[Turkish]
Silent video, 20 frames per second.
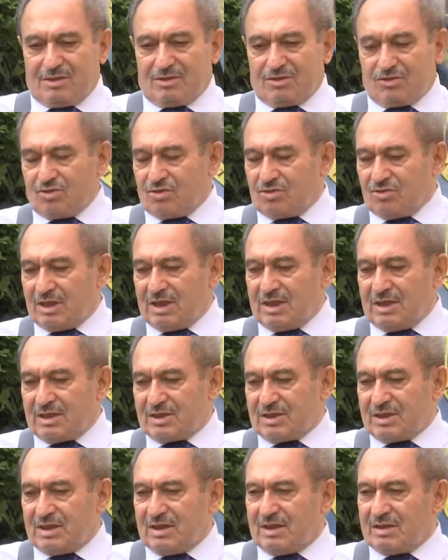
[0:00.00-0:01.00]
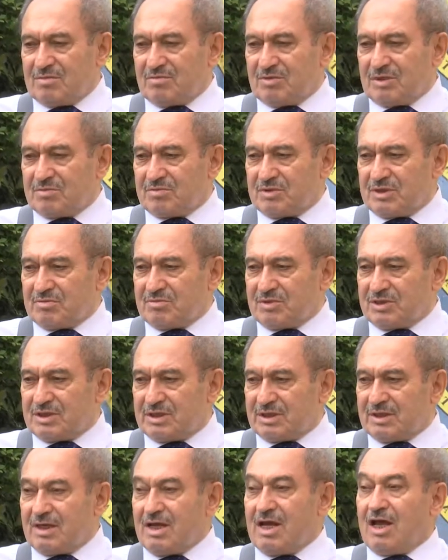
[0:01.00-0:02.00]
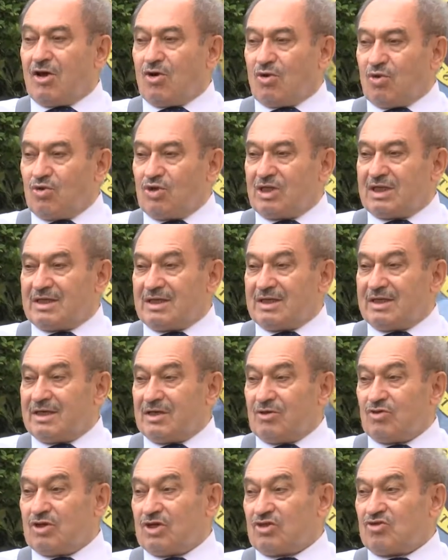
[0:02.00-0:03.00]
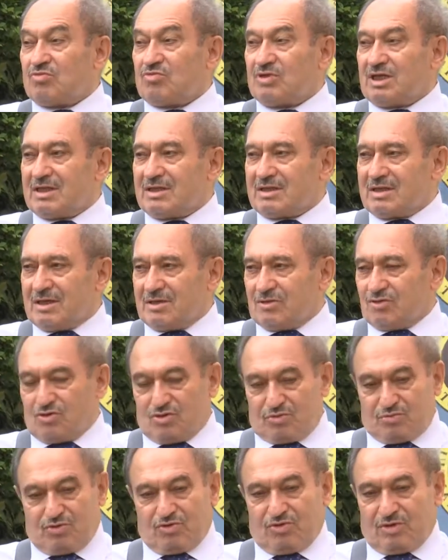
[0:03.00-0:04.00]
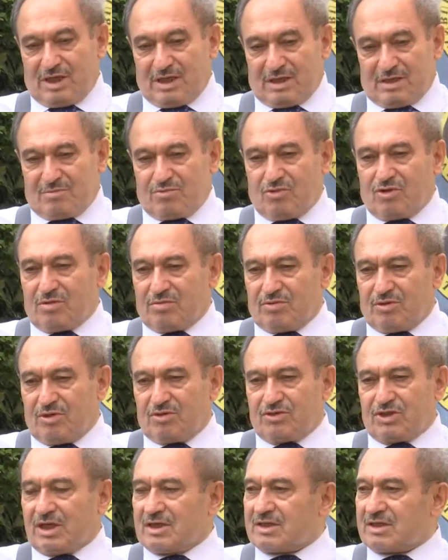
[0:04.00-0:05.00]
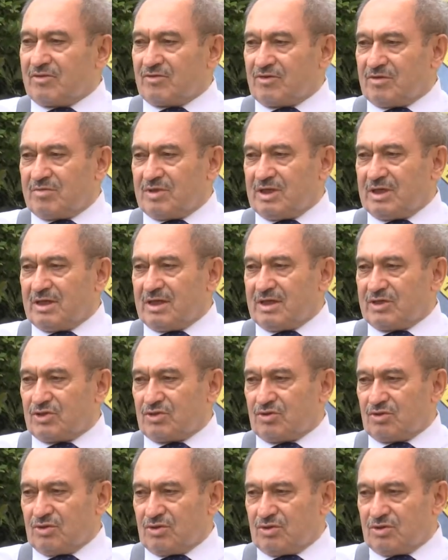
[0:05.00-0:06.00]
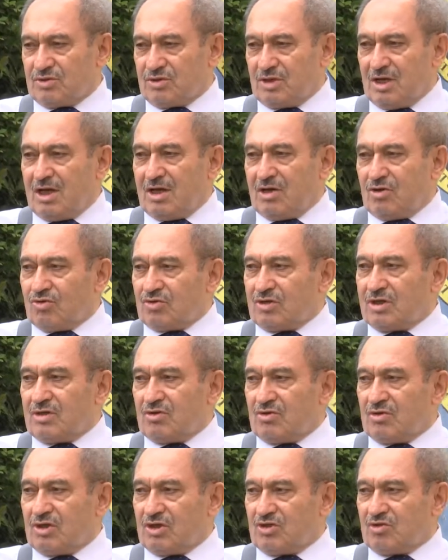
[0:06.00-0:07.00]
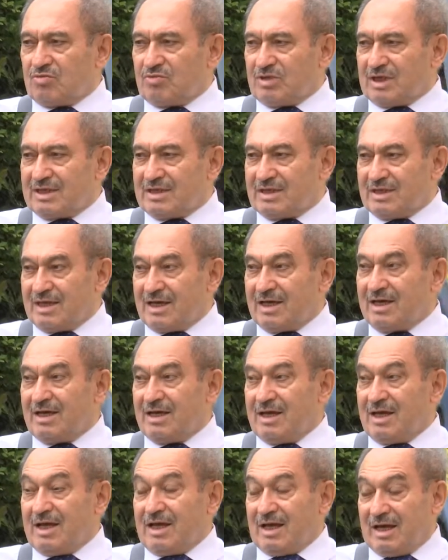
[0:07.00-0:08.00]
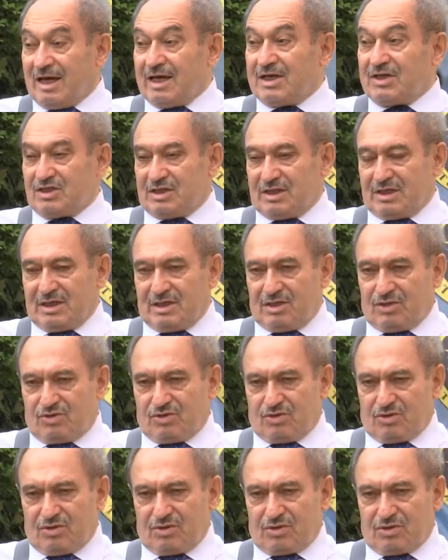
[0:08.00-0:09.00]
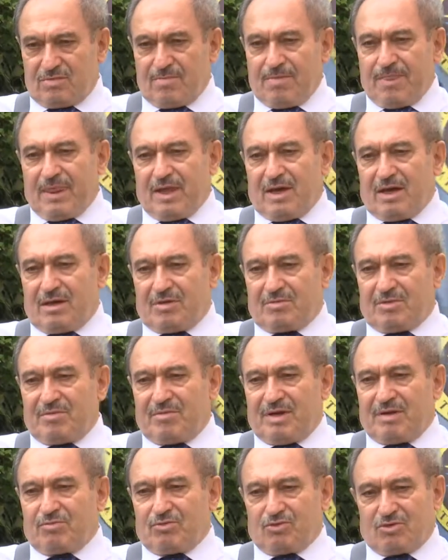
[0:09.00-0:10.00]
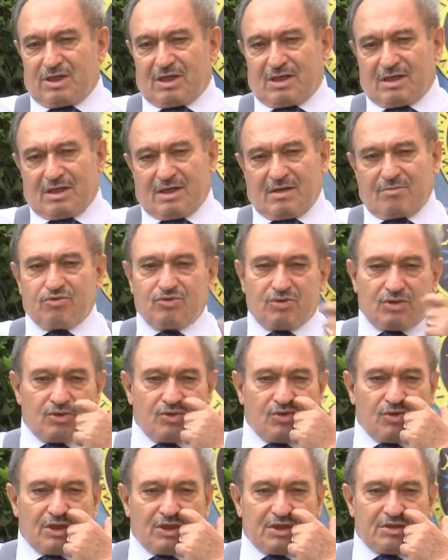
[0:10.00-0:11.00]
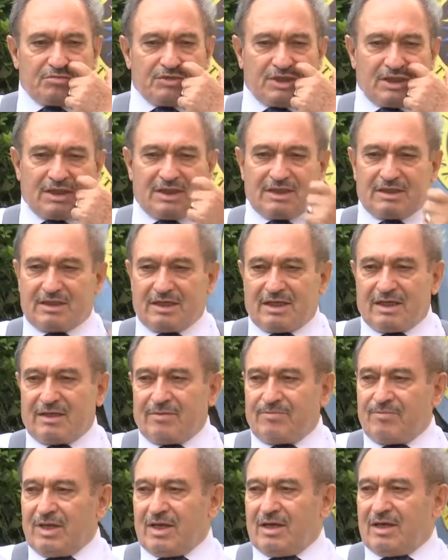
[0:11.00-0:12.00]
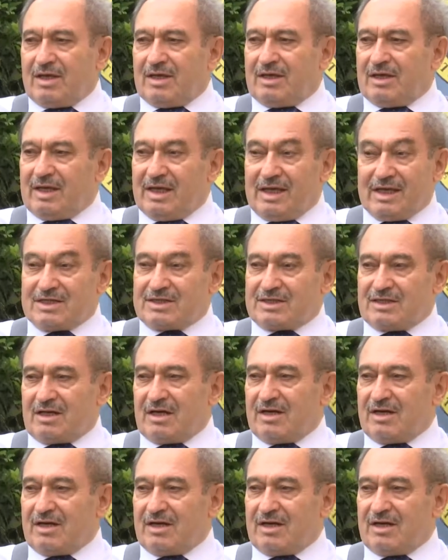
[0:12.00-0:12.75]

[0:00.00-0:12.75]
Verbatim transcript: çok yerleşkede eğitim yapacağımız için oraya da yeni öğretim üyeleri alıyoruz. Bugünlerde bol bol çarşaf gibi ilan çıkıyoruz. Oranın öğretim üyesi de ayrıca gelişiyor. Ama ben mutlaka buradaki öğretim üyeleri de en azından